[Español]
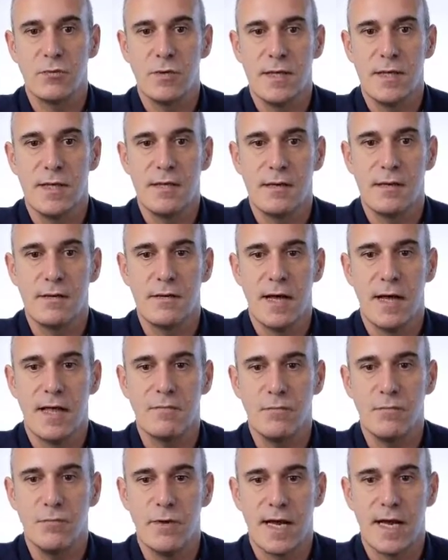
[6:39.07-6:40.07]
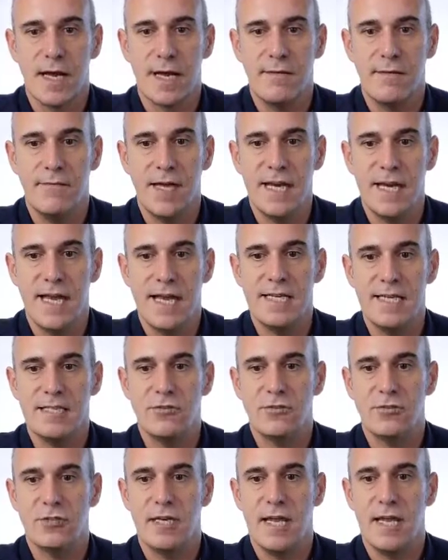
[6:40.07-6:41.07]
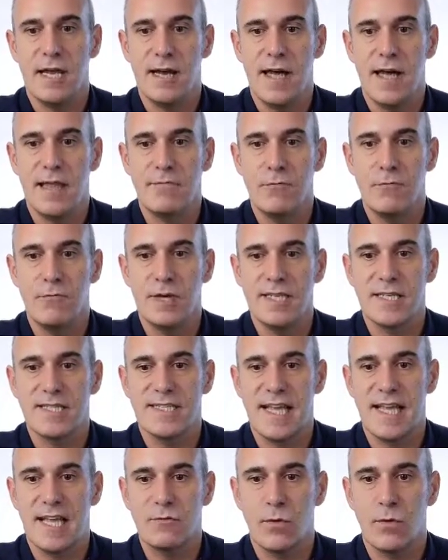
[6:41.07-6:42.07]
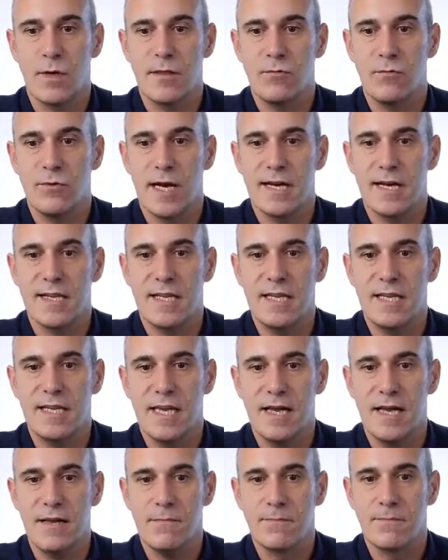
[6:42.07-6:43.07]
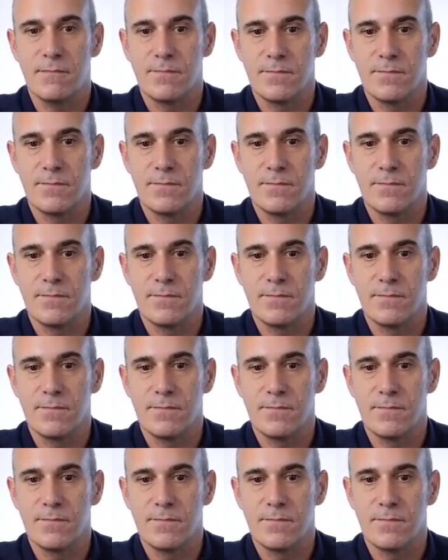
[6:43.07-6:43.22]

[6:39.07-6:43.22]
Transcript: eh, hazme una calavera, esto sería hazme una estatua de una ardilla.